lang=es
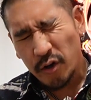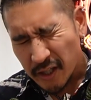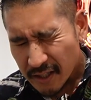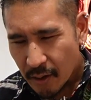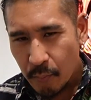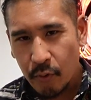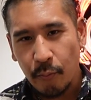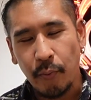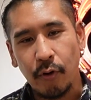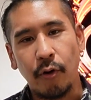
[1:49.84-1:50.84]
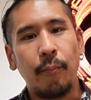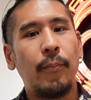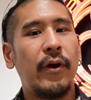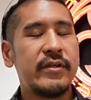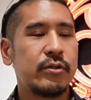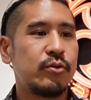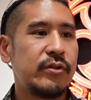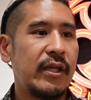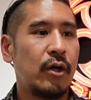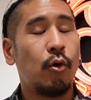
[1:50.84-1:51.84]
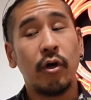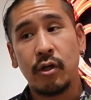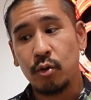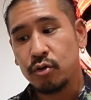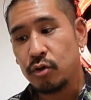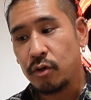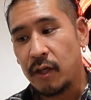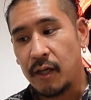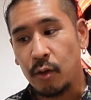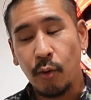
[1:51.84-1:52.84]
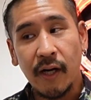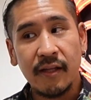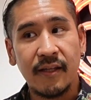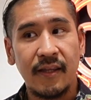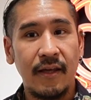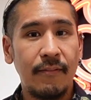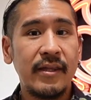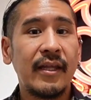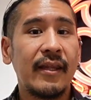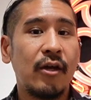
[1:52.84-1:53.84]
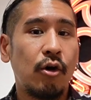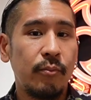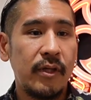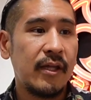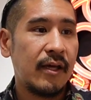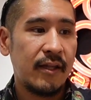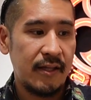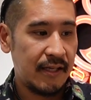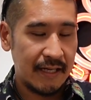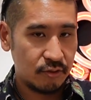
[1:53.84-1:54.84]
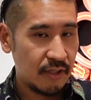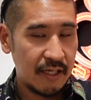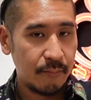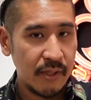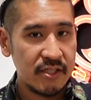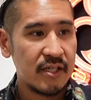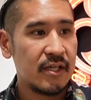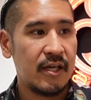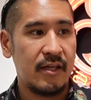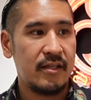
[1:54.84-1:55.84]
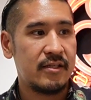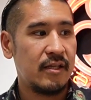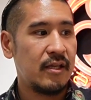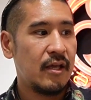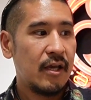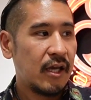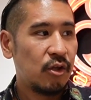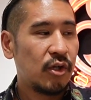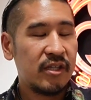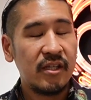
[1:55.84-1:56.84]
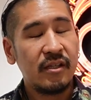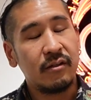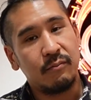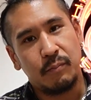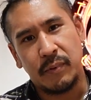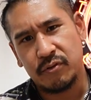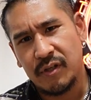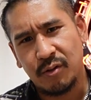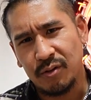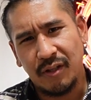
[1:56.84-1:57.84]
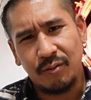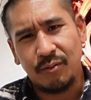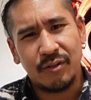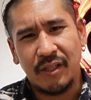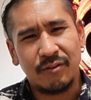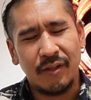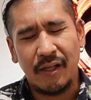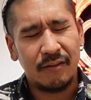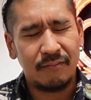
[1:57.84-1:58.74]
Hoy en día es muy poco, pero a veces sucede. O incluso eh, lugares de, venta de comida de la zona de la playa que dicen que no atienden personas con tatu. O sea, es una